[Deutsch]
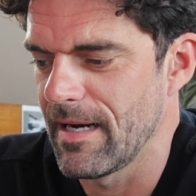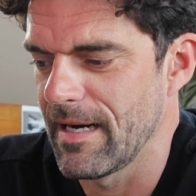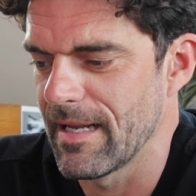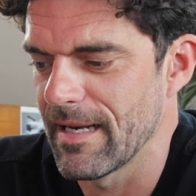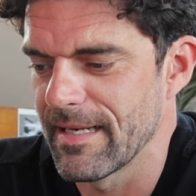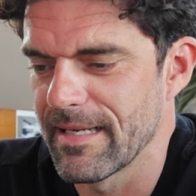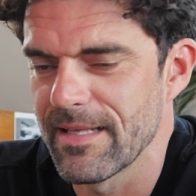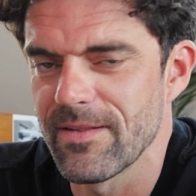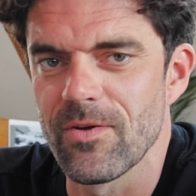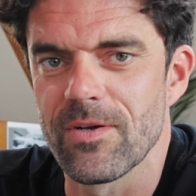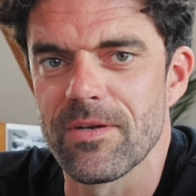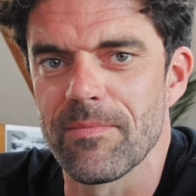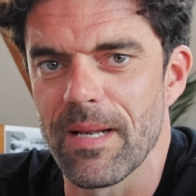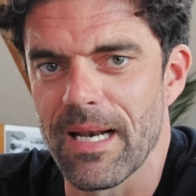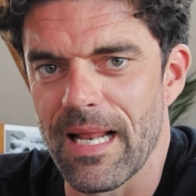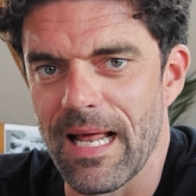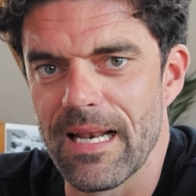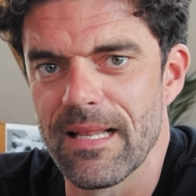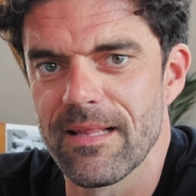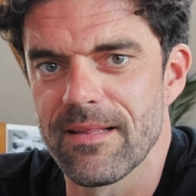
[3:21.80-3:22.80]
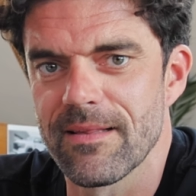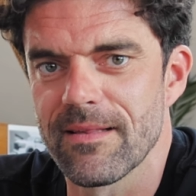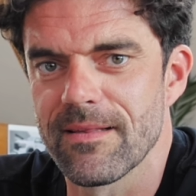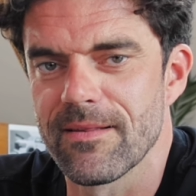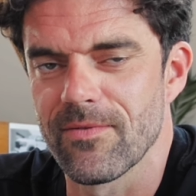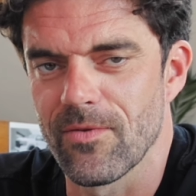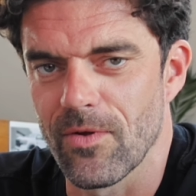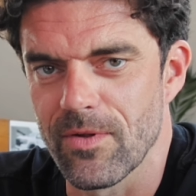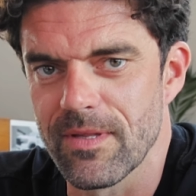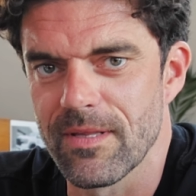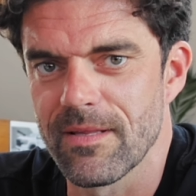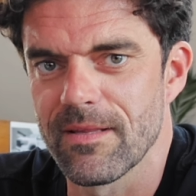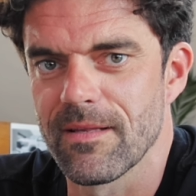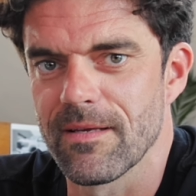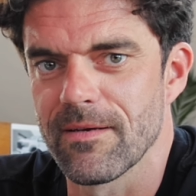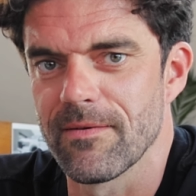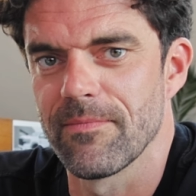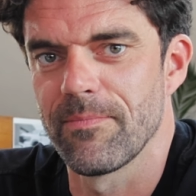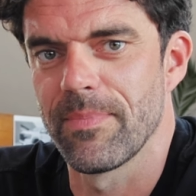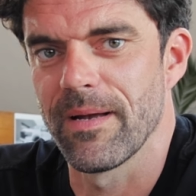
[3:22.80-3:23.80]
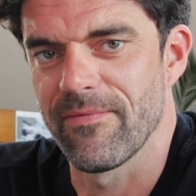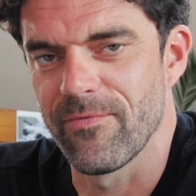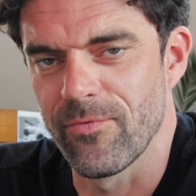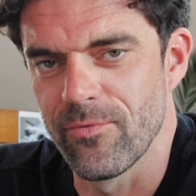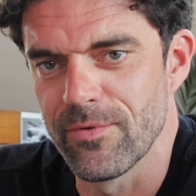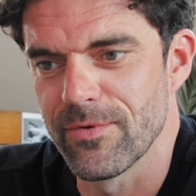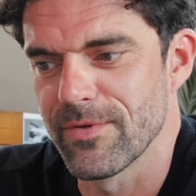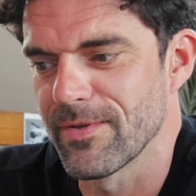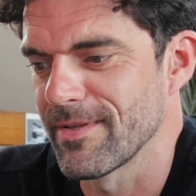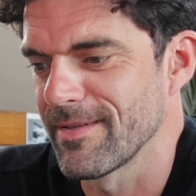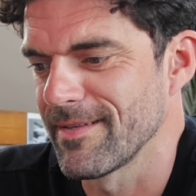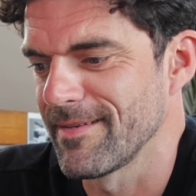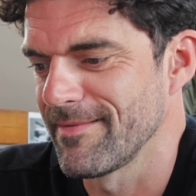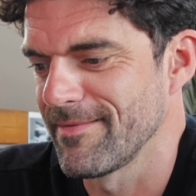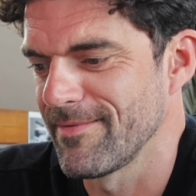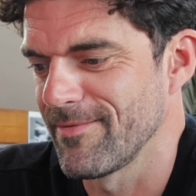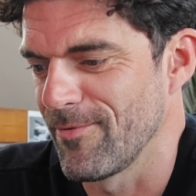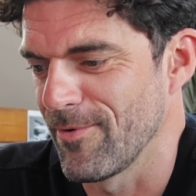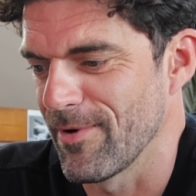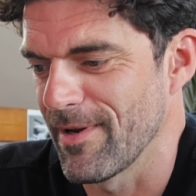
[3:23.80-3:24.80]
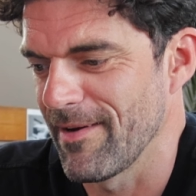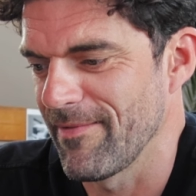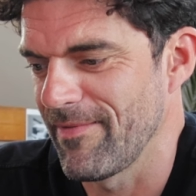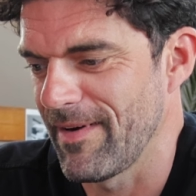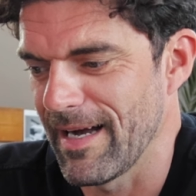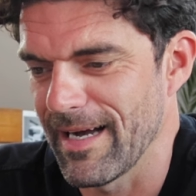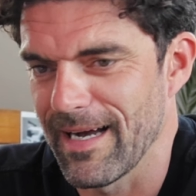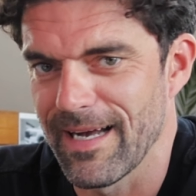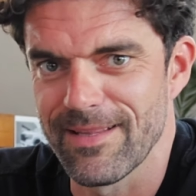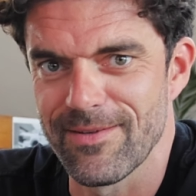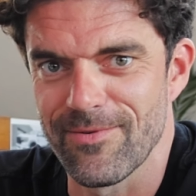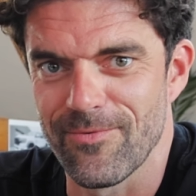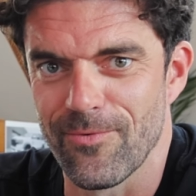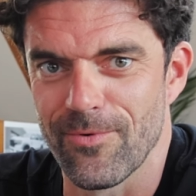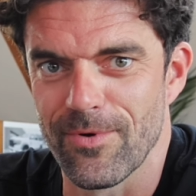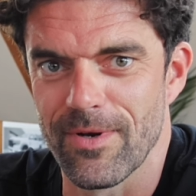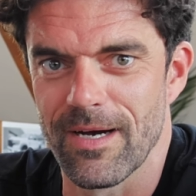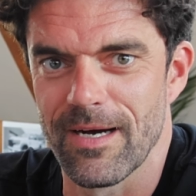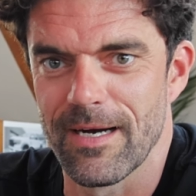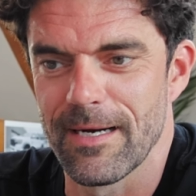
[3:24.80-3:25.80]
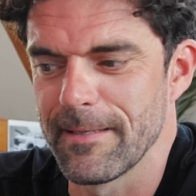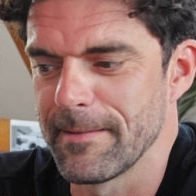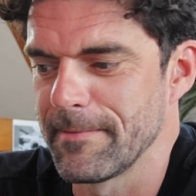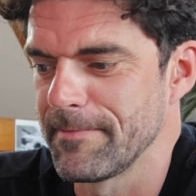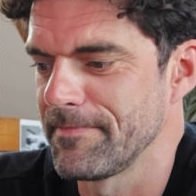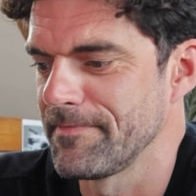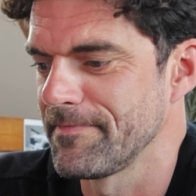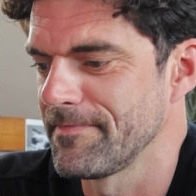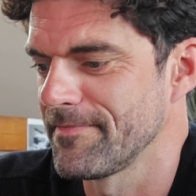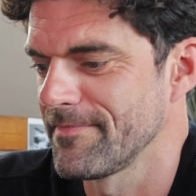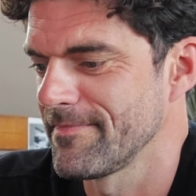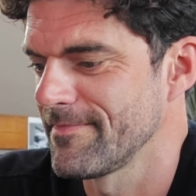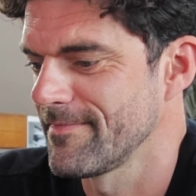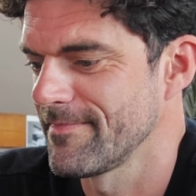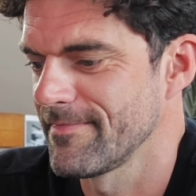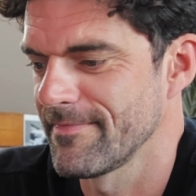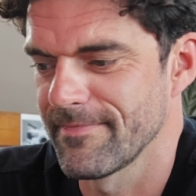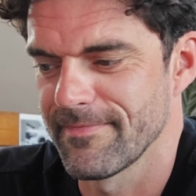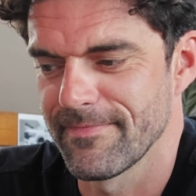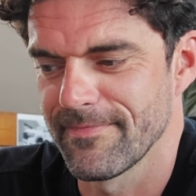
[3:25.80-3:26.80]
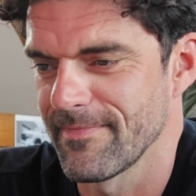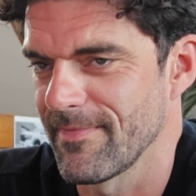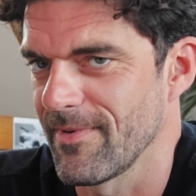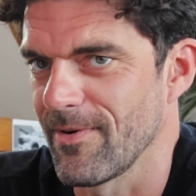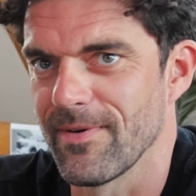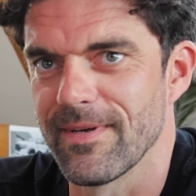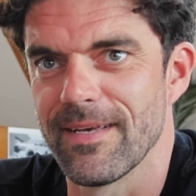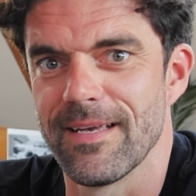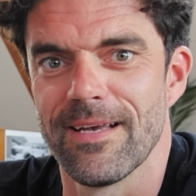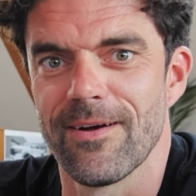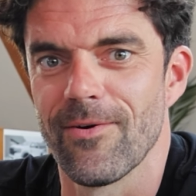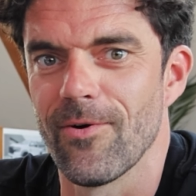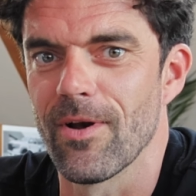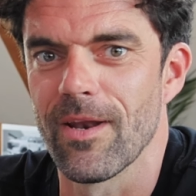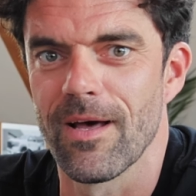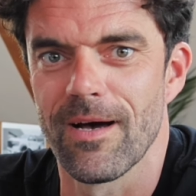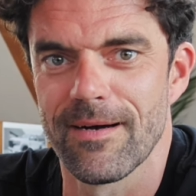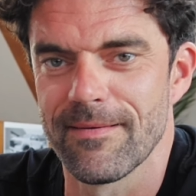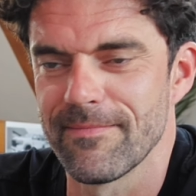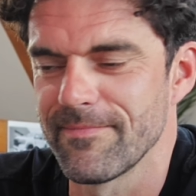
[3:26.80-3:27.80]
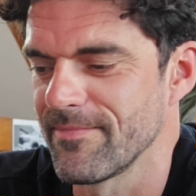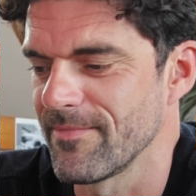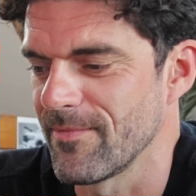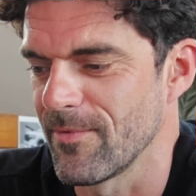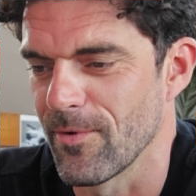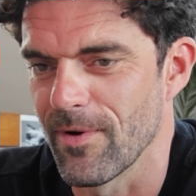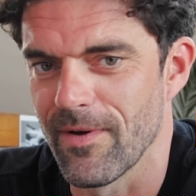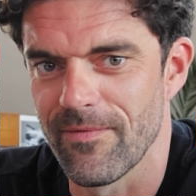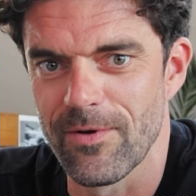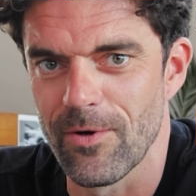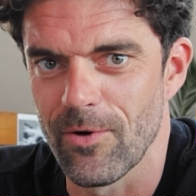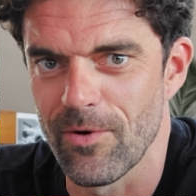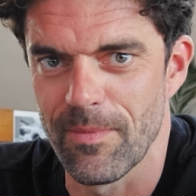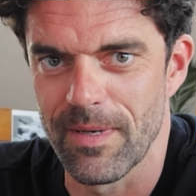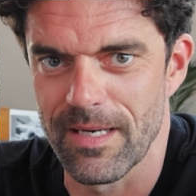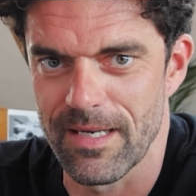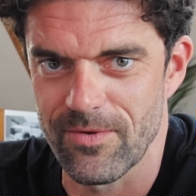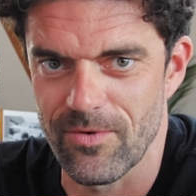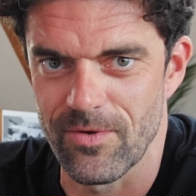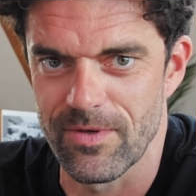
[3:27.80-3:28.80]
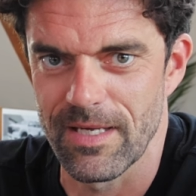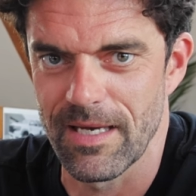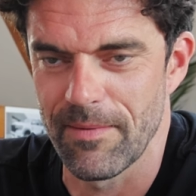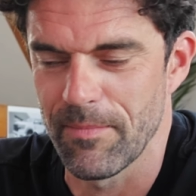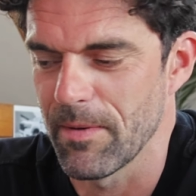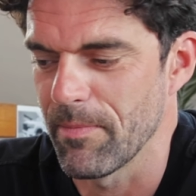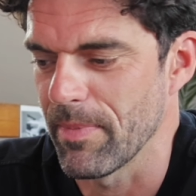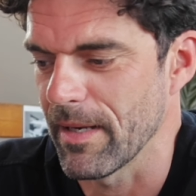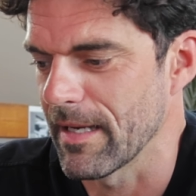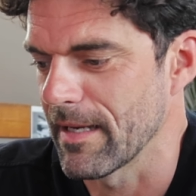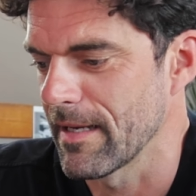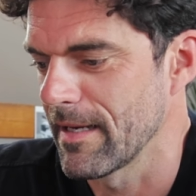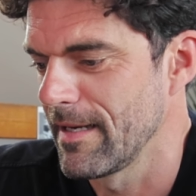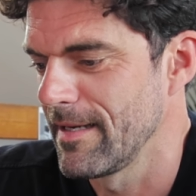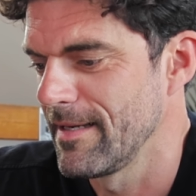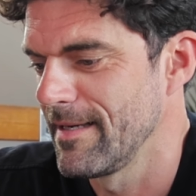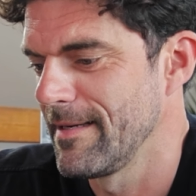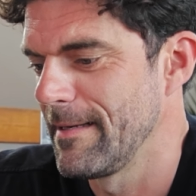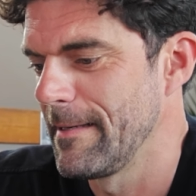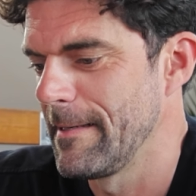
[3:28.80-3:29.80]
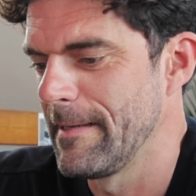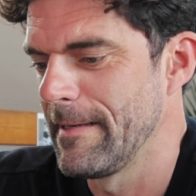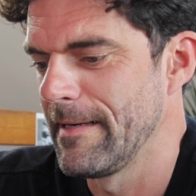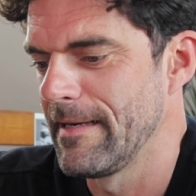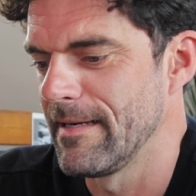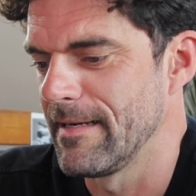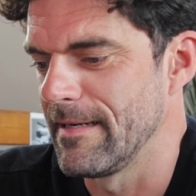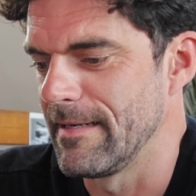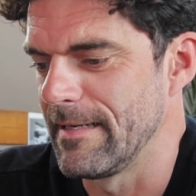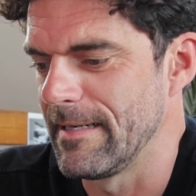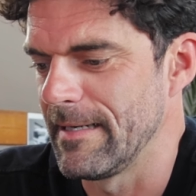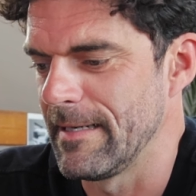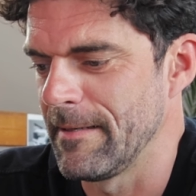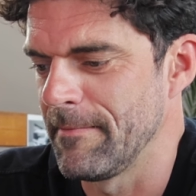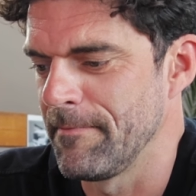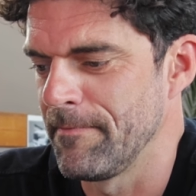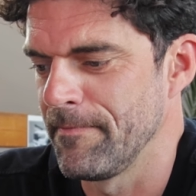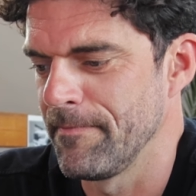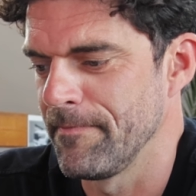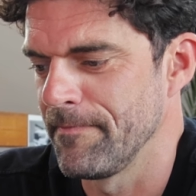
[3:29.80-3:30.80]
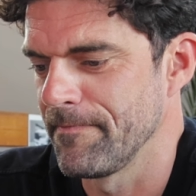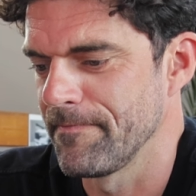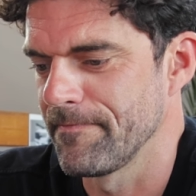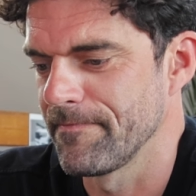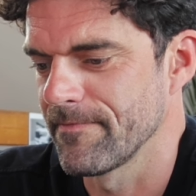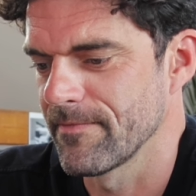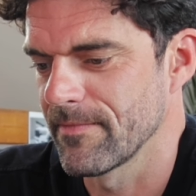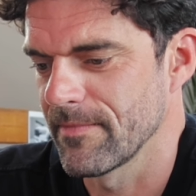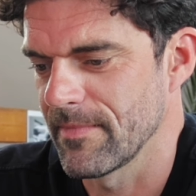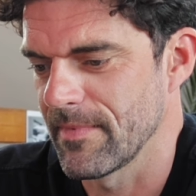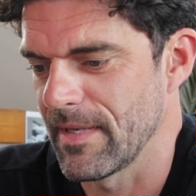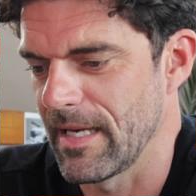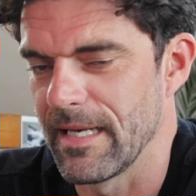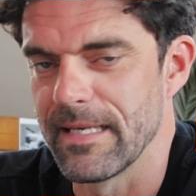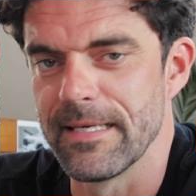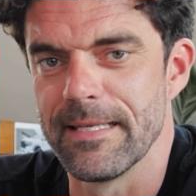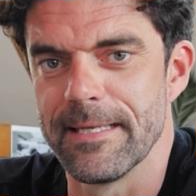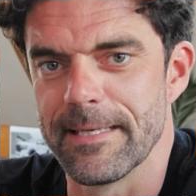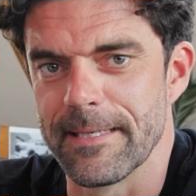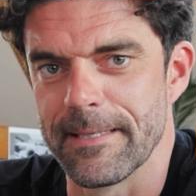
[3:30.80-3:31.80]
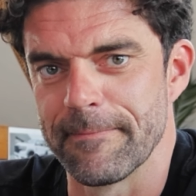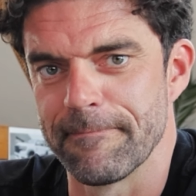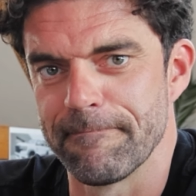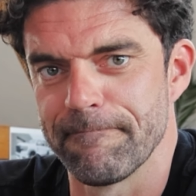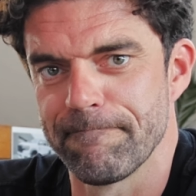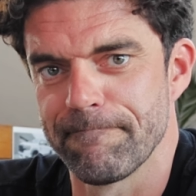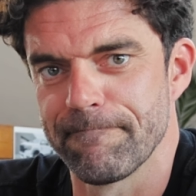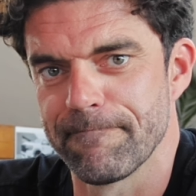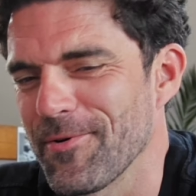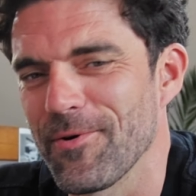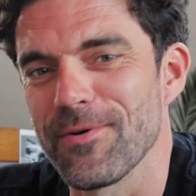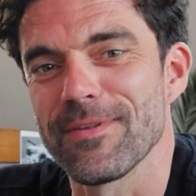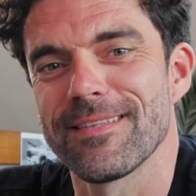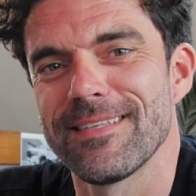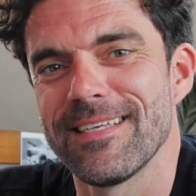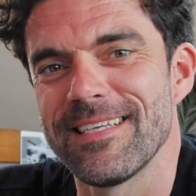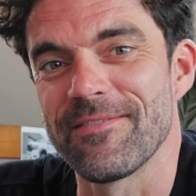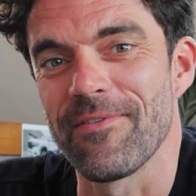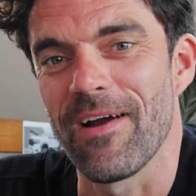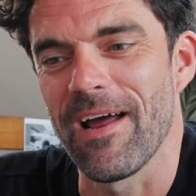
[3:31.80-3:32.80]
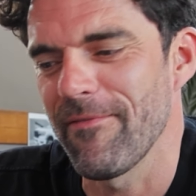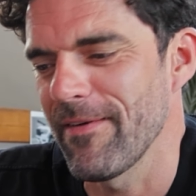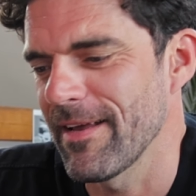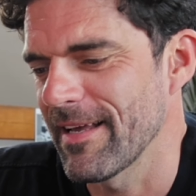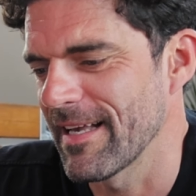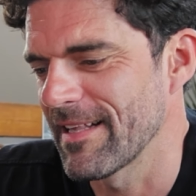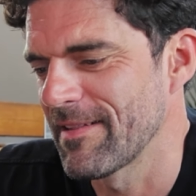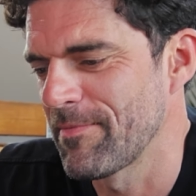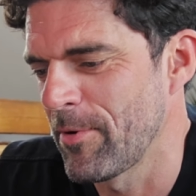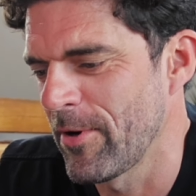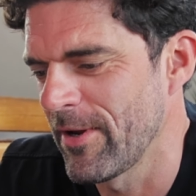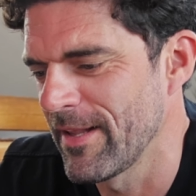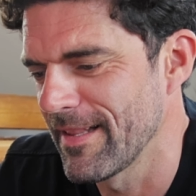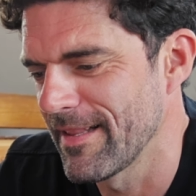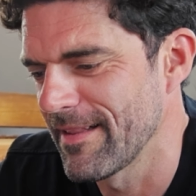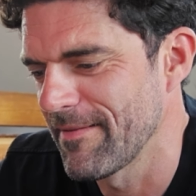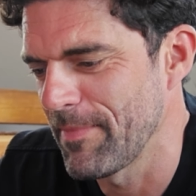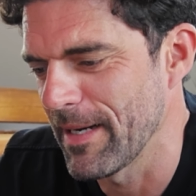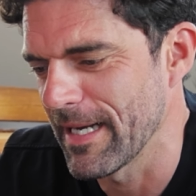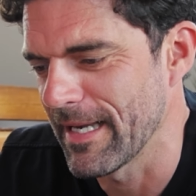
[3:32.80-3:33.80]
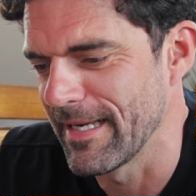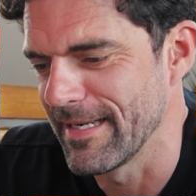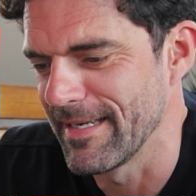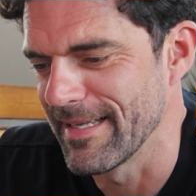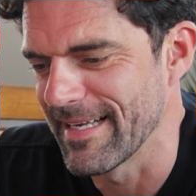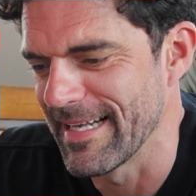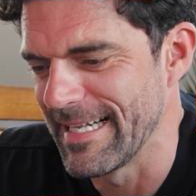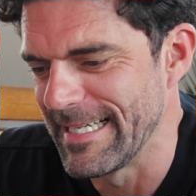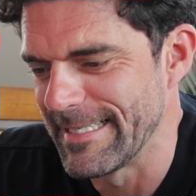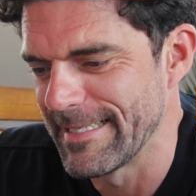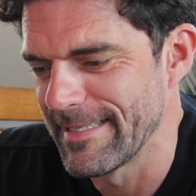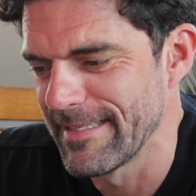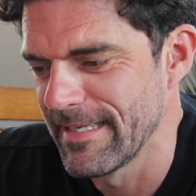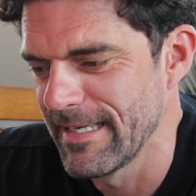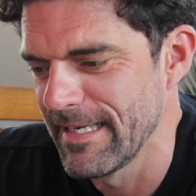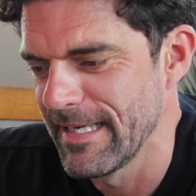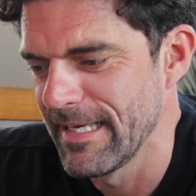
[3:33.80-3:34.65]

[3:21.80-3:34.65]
Allerdings sollte man alles sonst äh, per Fuß oder Fahrrad oder E-Roller oder wie auch immer das könnt ihr ja mitbringen, ähm, erledigen. Kosten die Driving Experience Pakete Geld?